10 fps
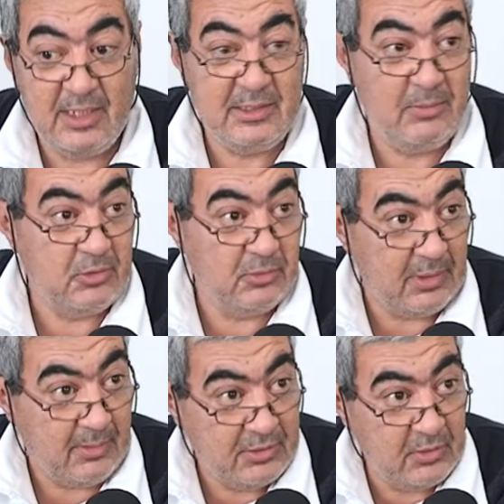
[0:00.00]
hacemos
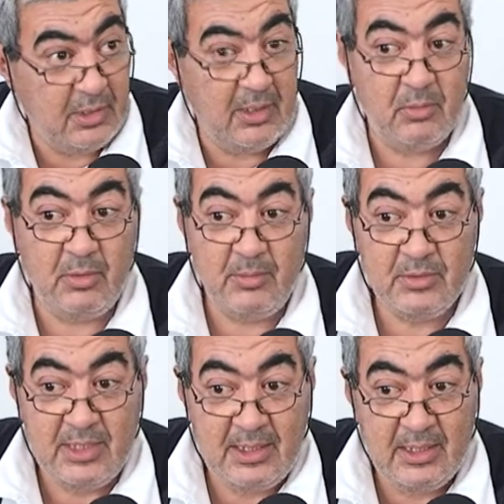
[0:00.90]
observaciones,
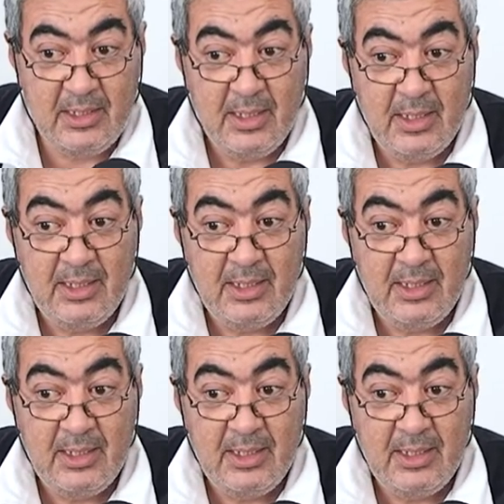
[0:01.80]
volvemos a ir